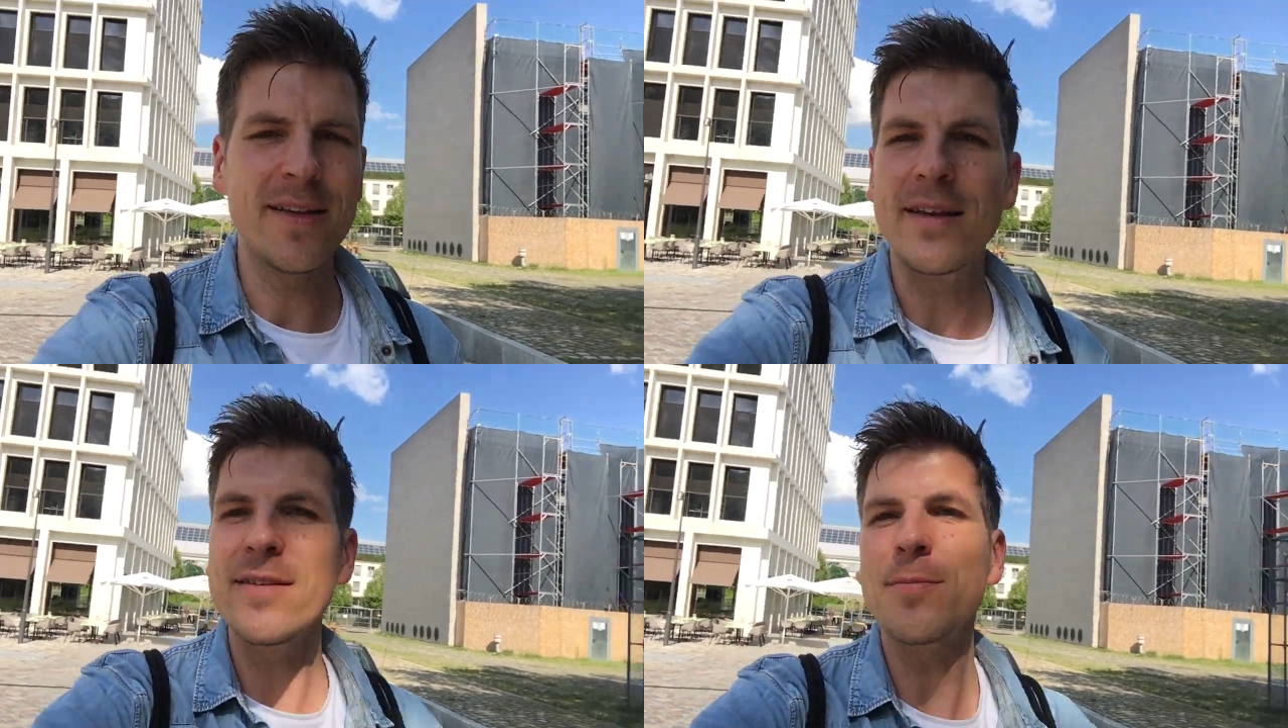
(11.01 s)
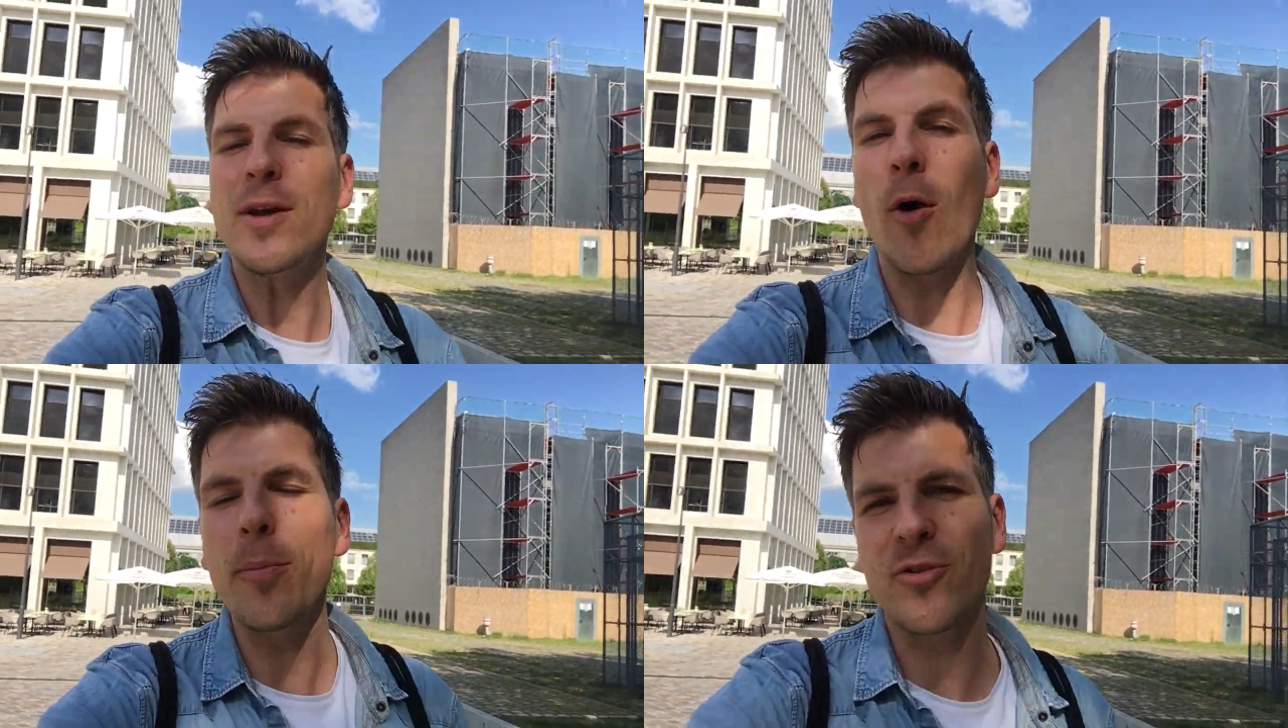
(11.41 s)
denn das ist
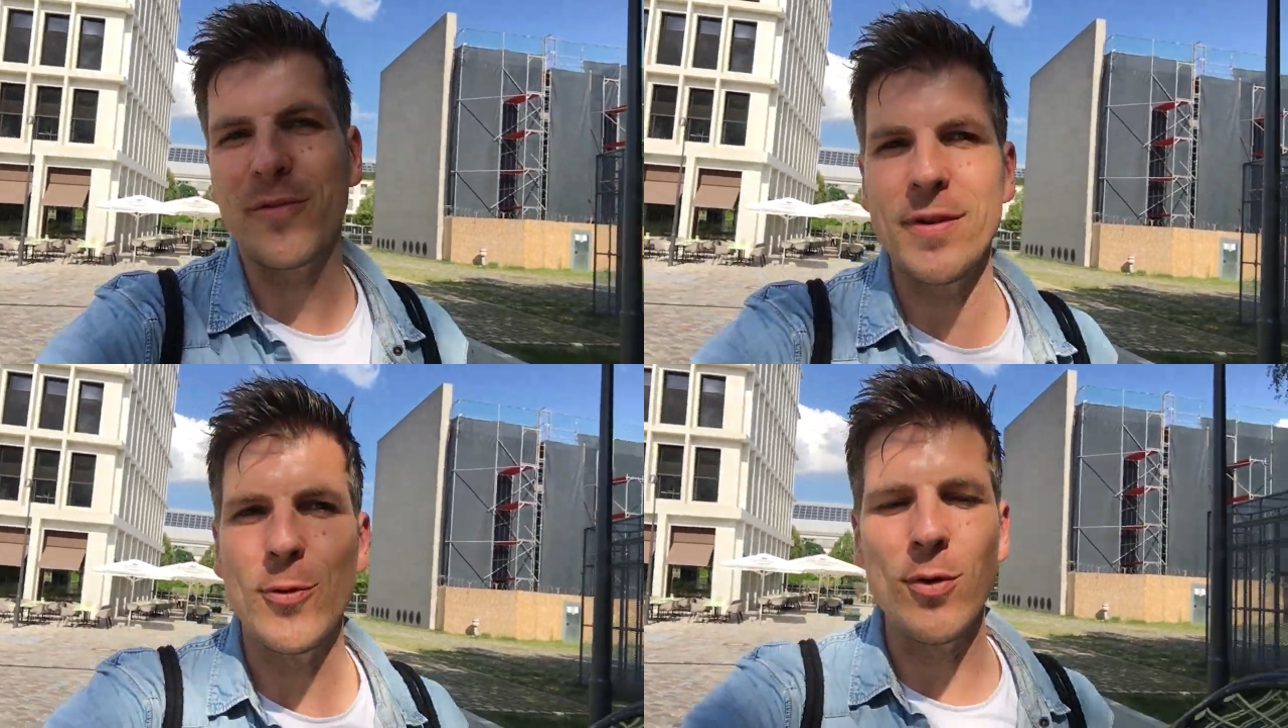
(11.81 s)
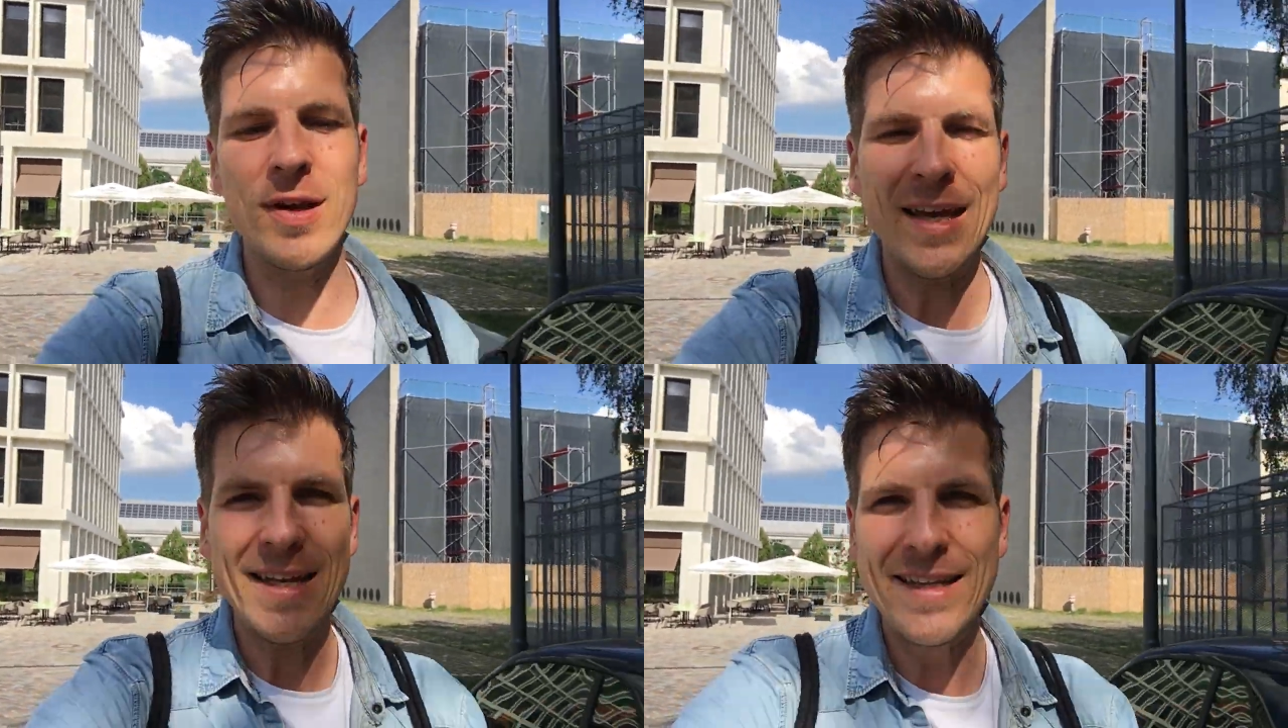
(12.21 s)
meine Hauptbeschäftigung,
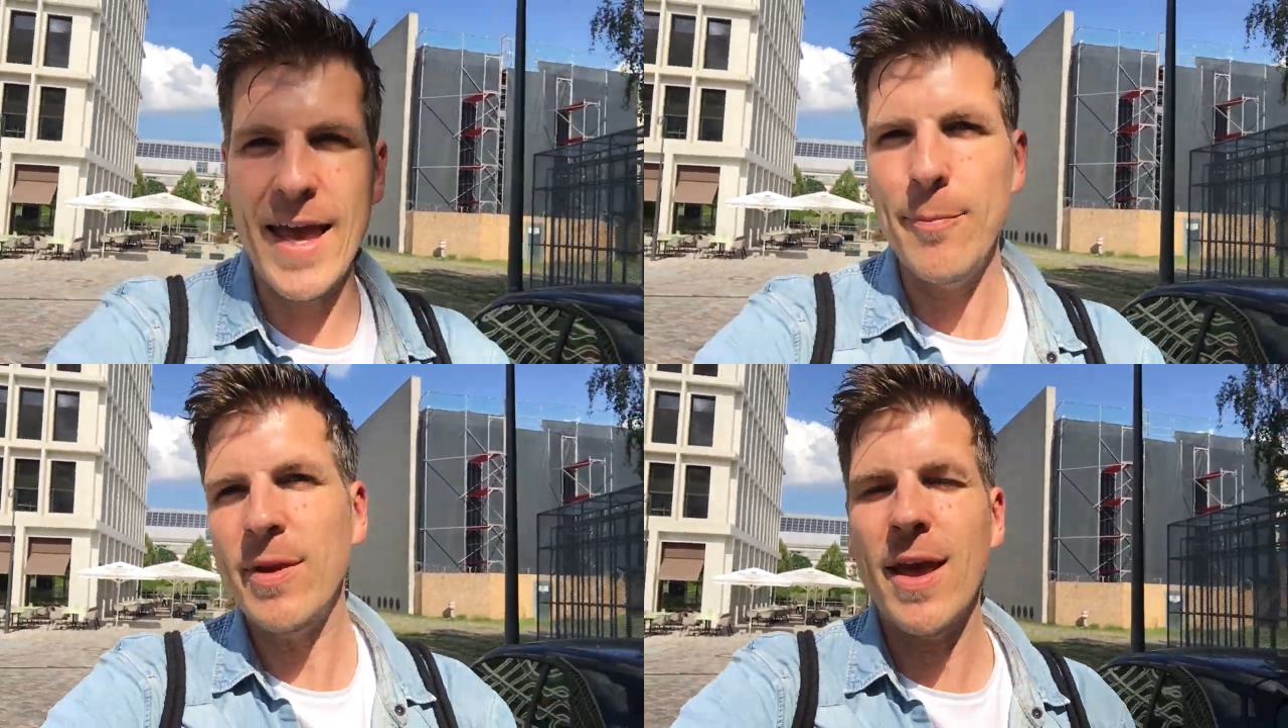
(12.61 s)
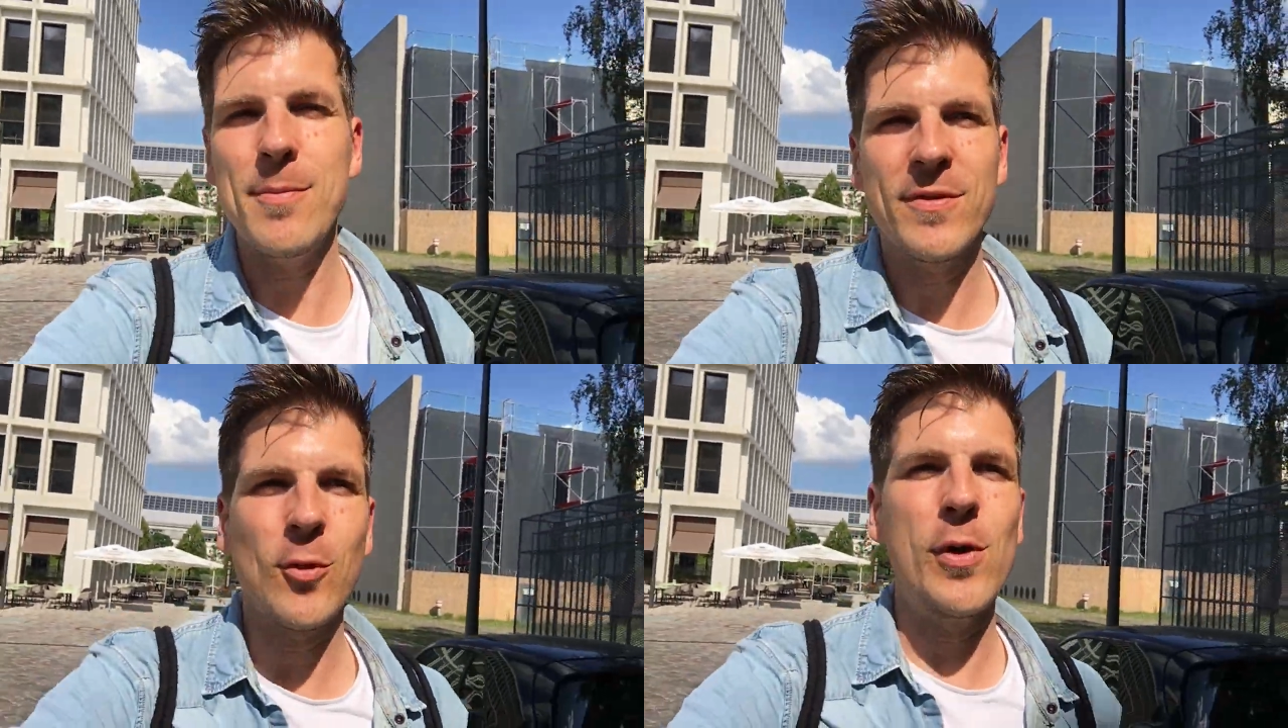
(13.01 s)
die
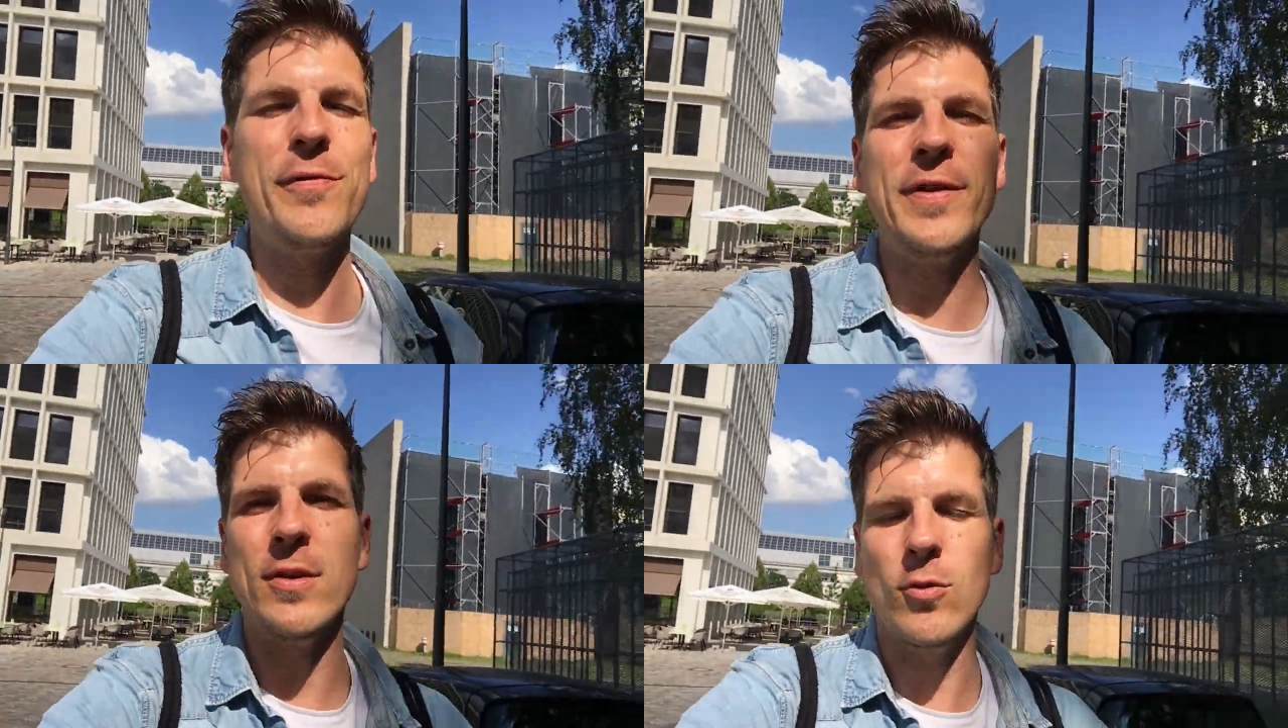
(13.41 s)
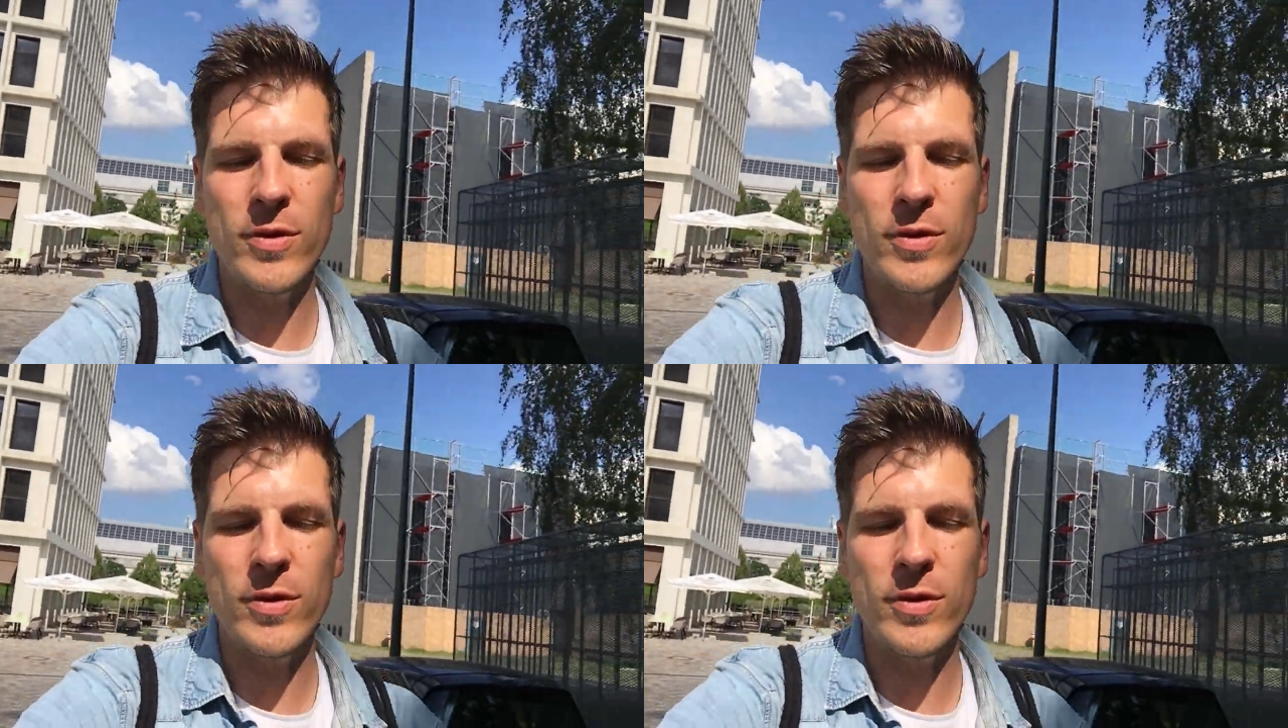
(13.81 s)
M-Games toll finden.